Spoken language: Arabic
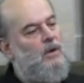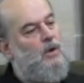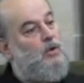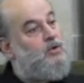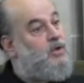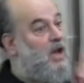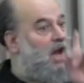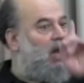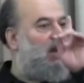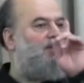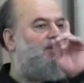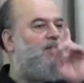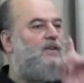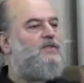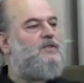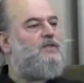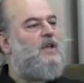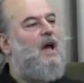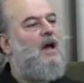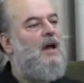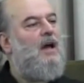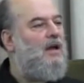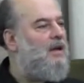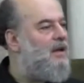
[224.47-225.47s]
وتعرف
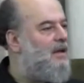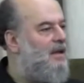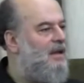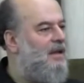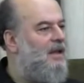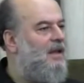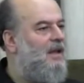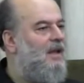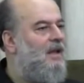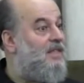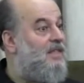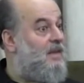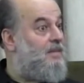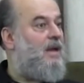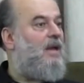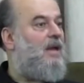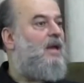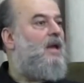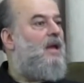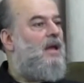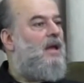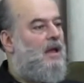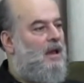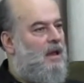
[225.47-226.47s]
الصح إذا ما
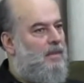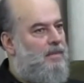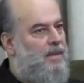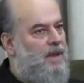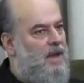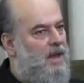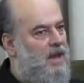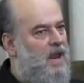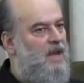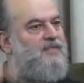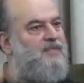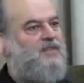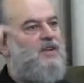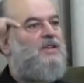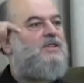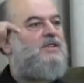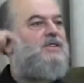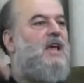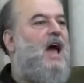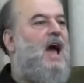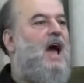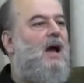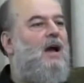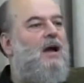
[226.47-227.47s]
اللي بيعرفش
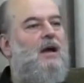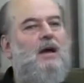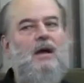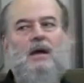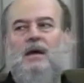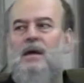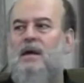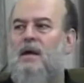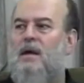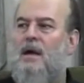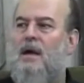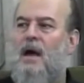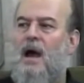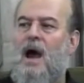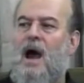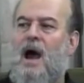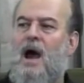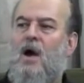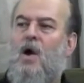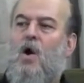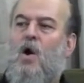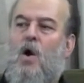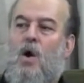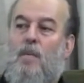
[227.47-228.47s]
الصح
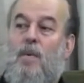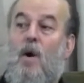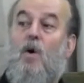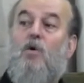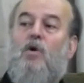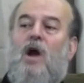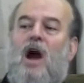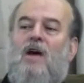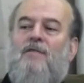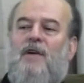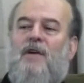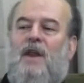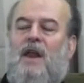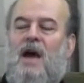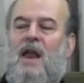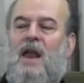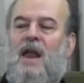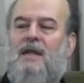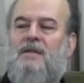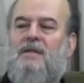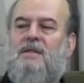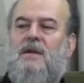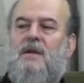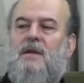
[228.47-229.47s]
اه وبوقع في
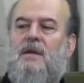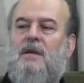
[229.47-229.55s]
الغلط